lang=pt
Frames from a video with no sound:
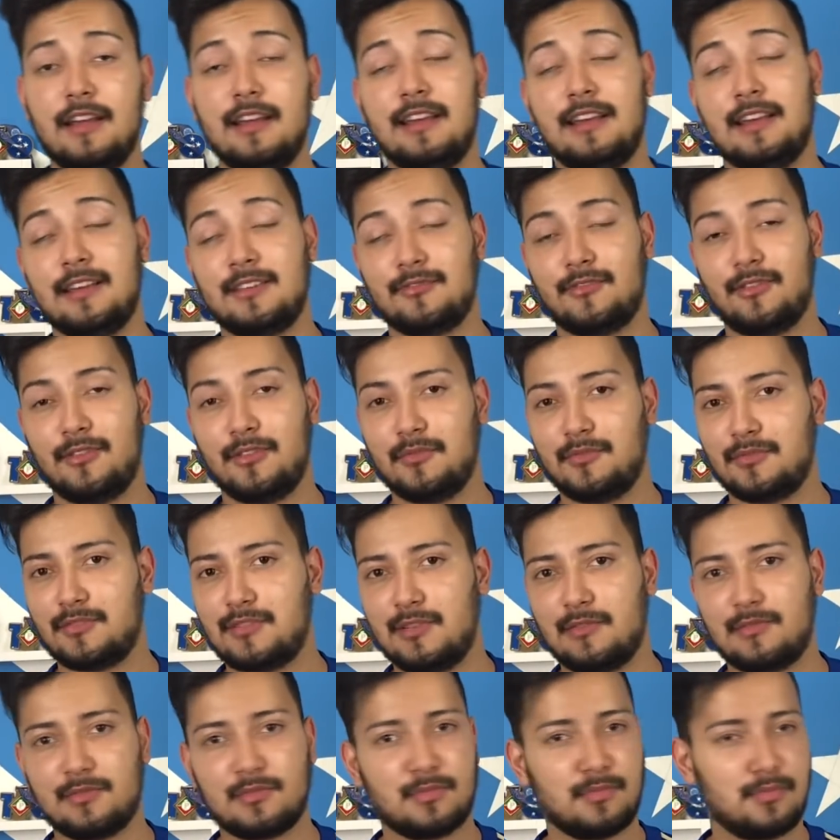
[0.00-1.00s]
Isso foi
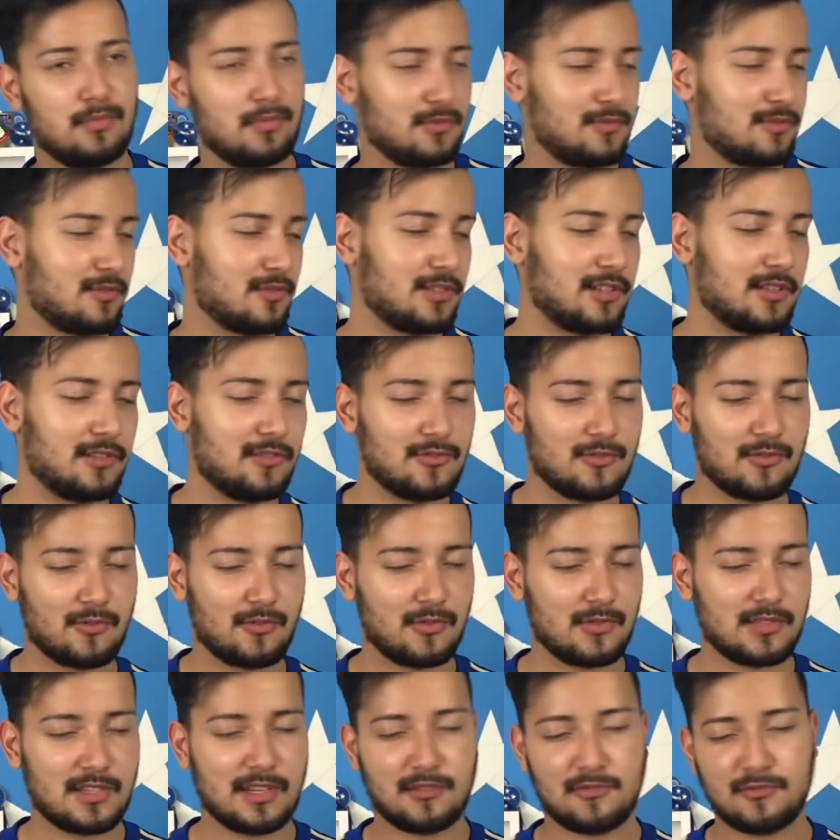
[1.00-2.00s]
motivo para os torcedores do
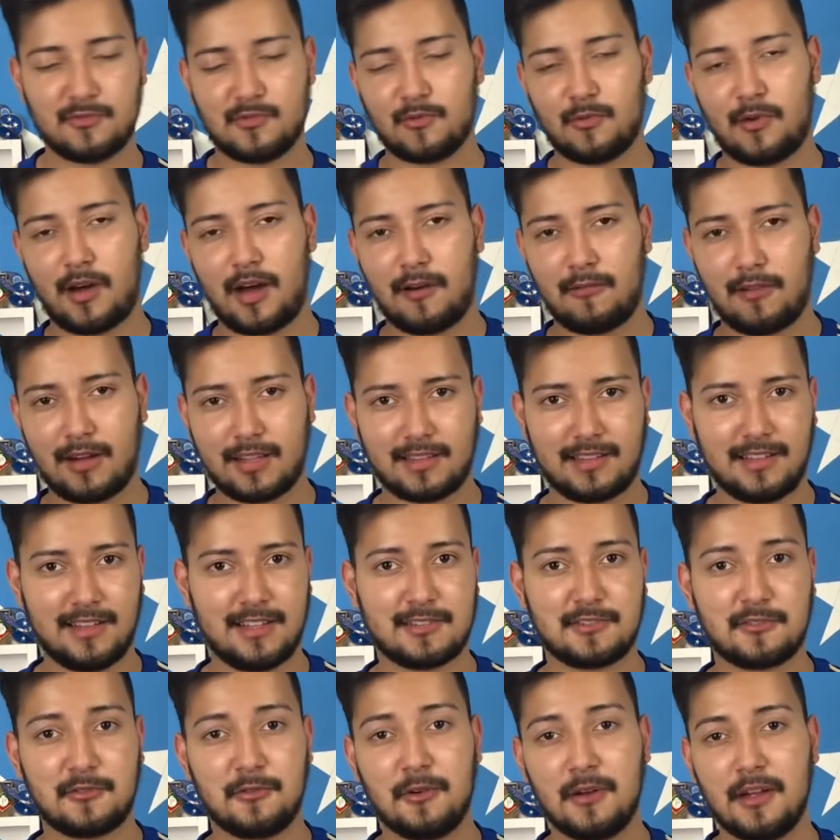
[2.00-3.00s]
Cruzeiro urrar o
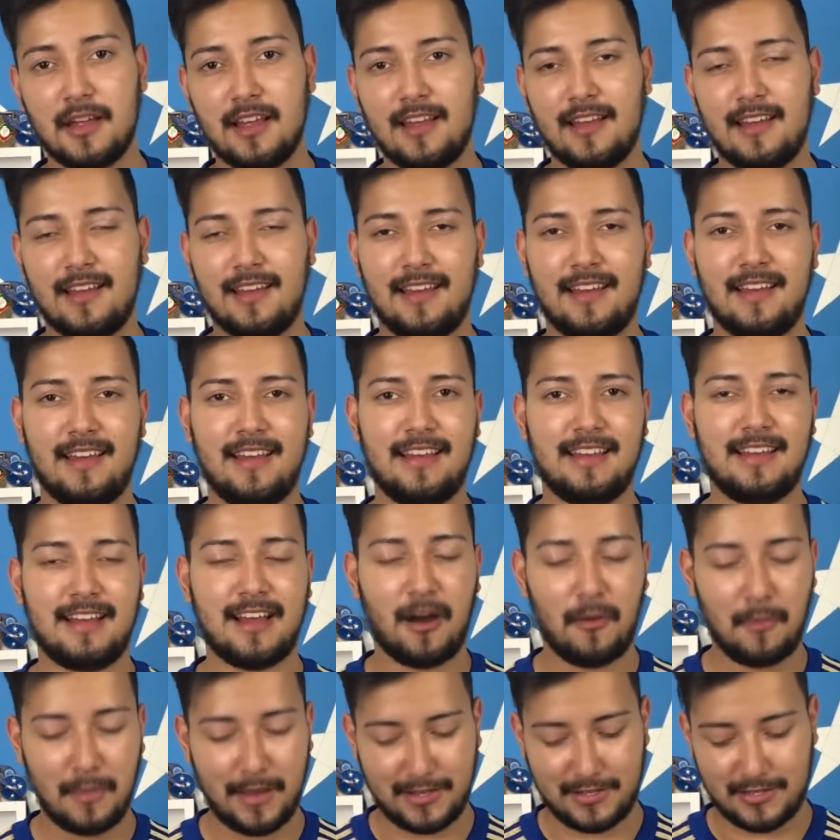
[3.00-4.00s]
Atlético é, e
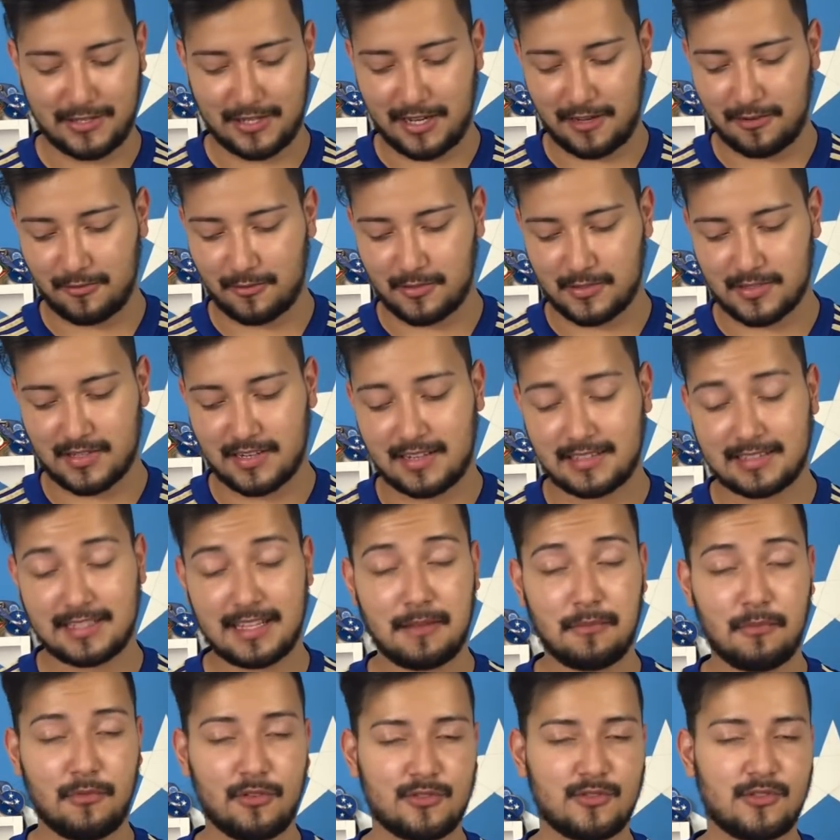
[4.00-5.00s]
realmente, né, o Cruzeiro até
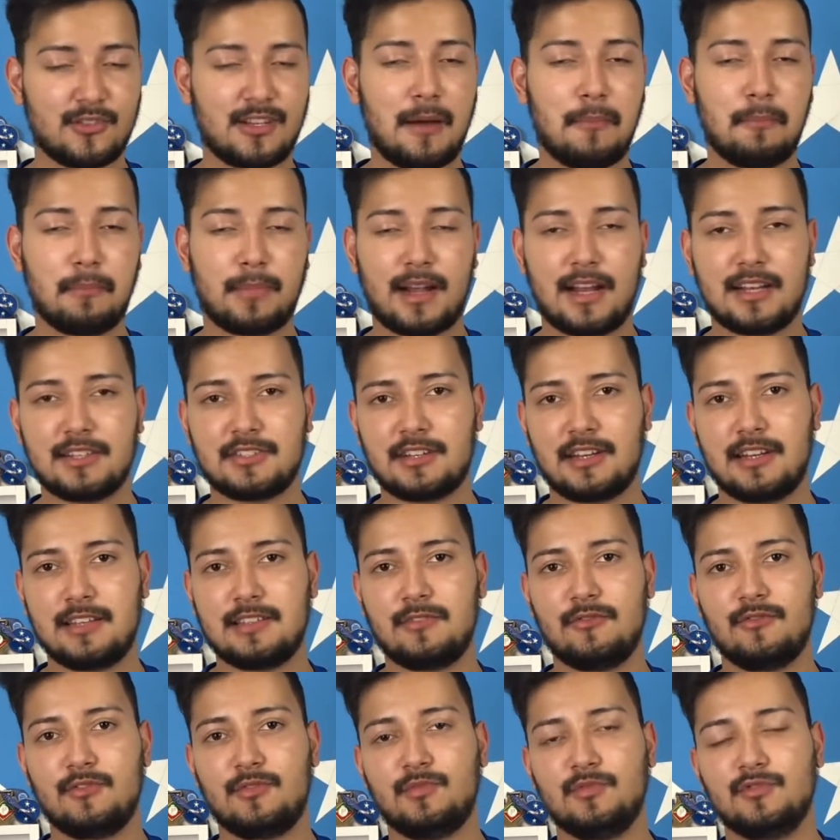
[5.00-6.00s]
mostrou na prática
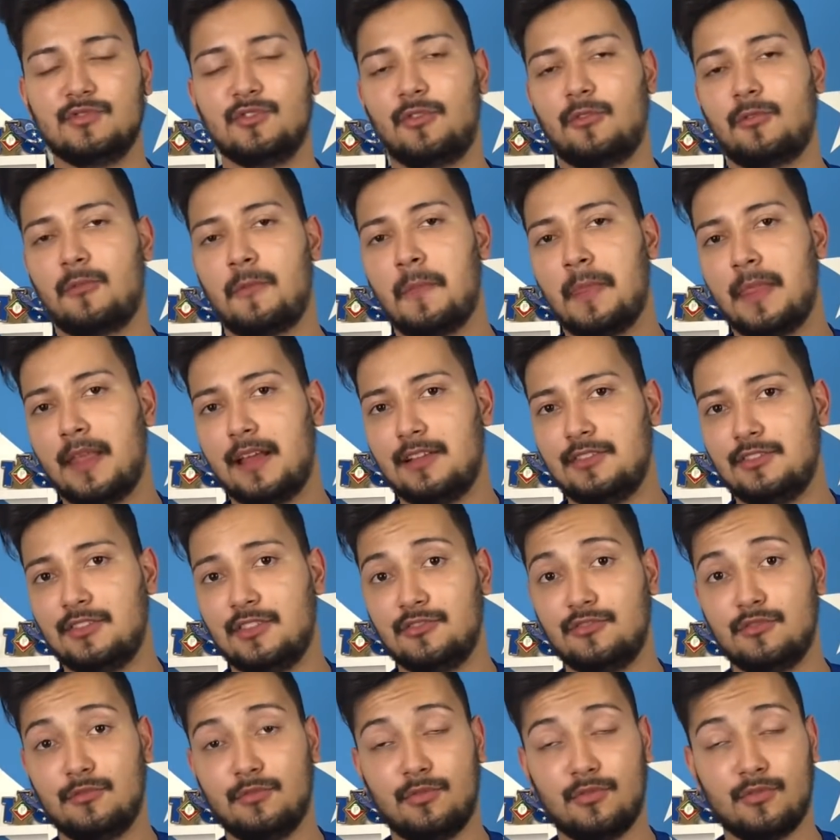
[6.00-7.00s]
nesse último jogo
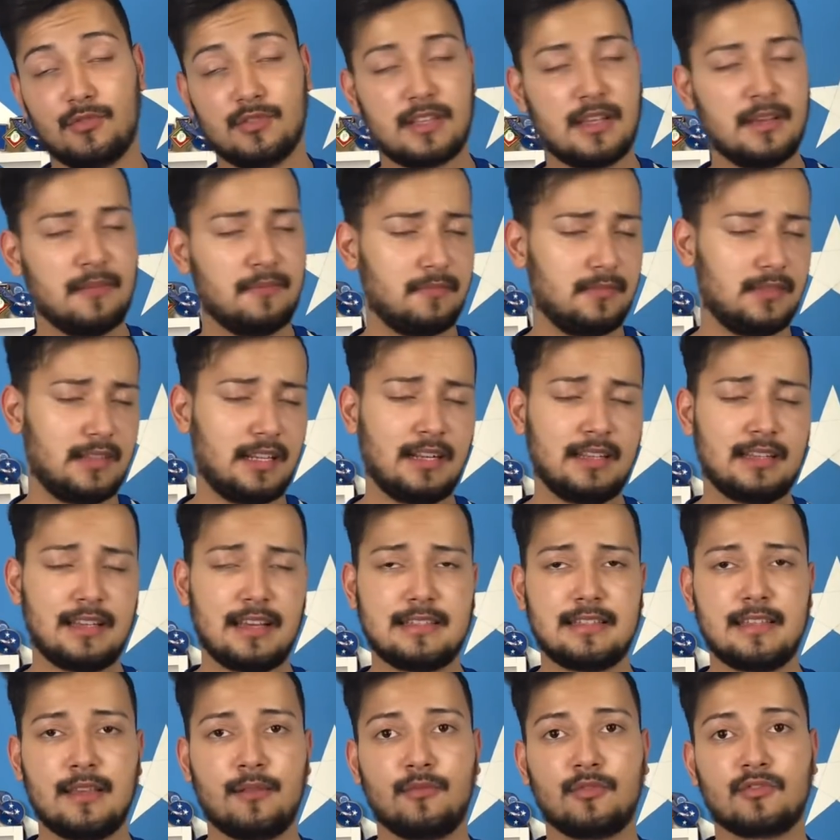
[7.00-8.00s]
diante do Brusque,
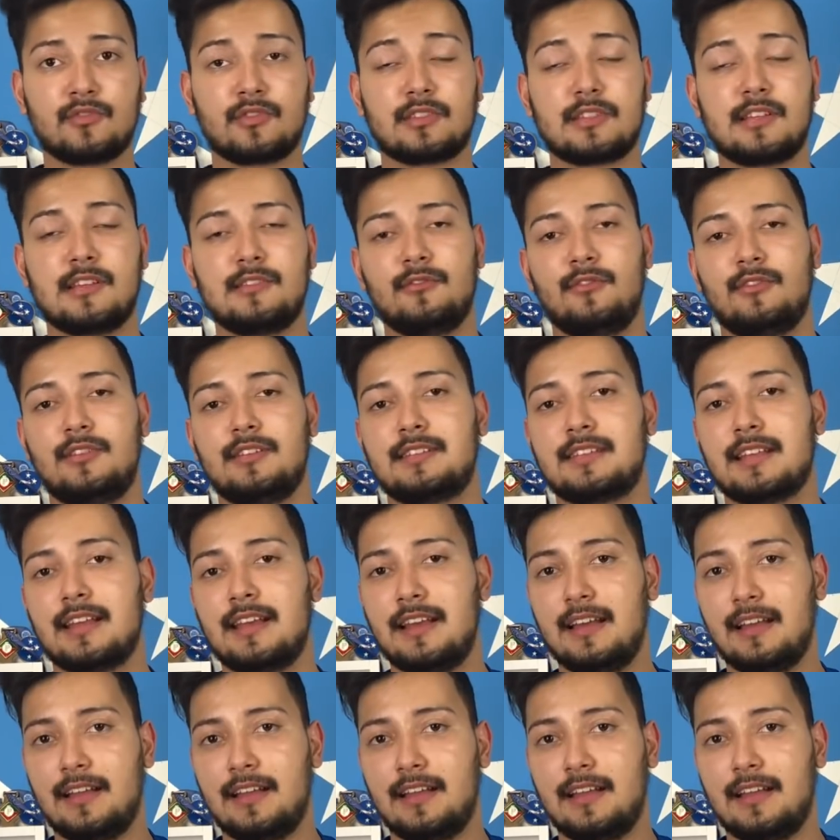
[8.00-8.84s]
35 torcedores,